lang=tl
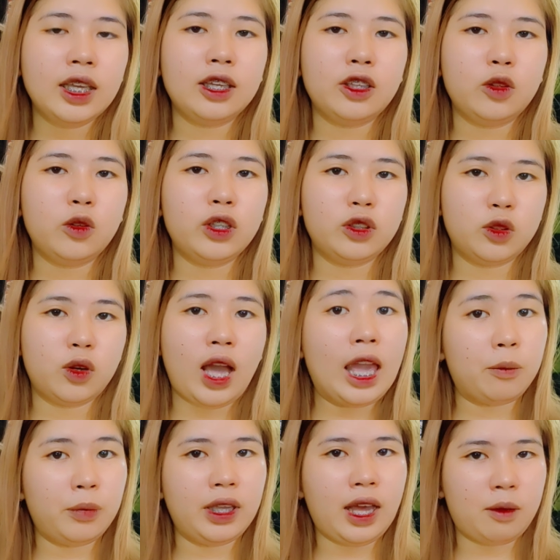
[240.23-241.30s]
yung inyong
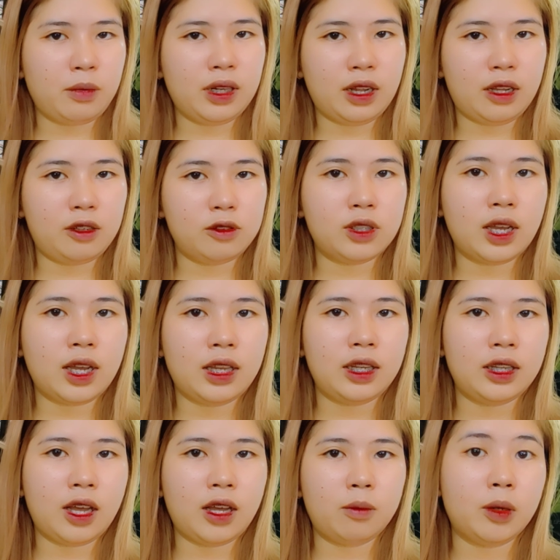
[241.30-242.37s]
IP camera kung
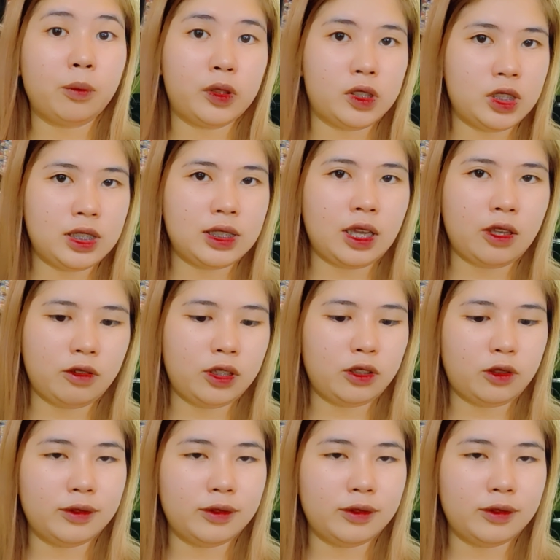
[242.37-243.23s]
sakaling uh, mag-purchase kayo nito.